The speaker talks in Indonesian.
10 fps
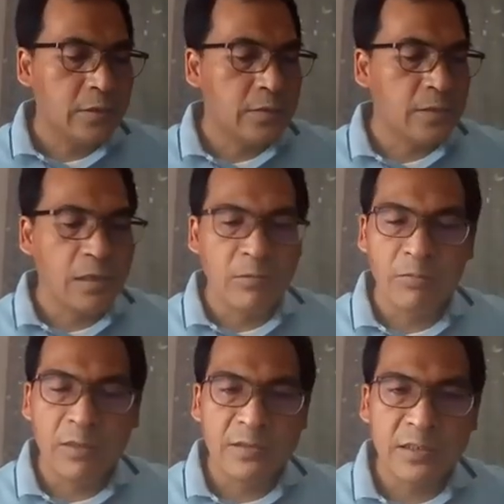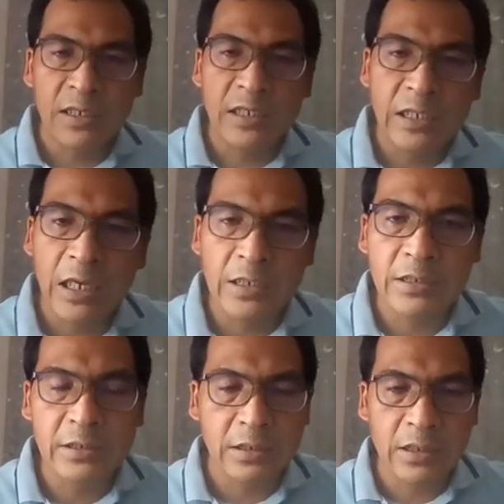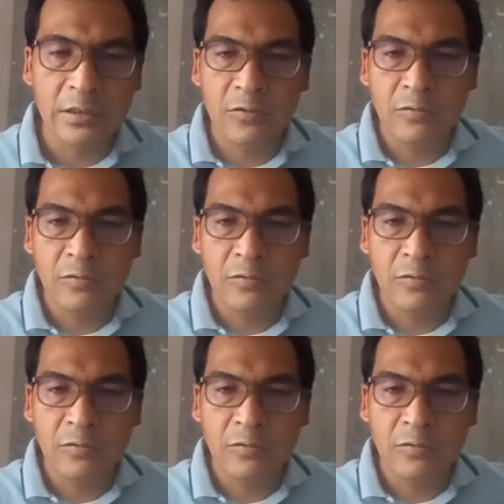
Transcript: selama masa hilang ini dari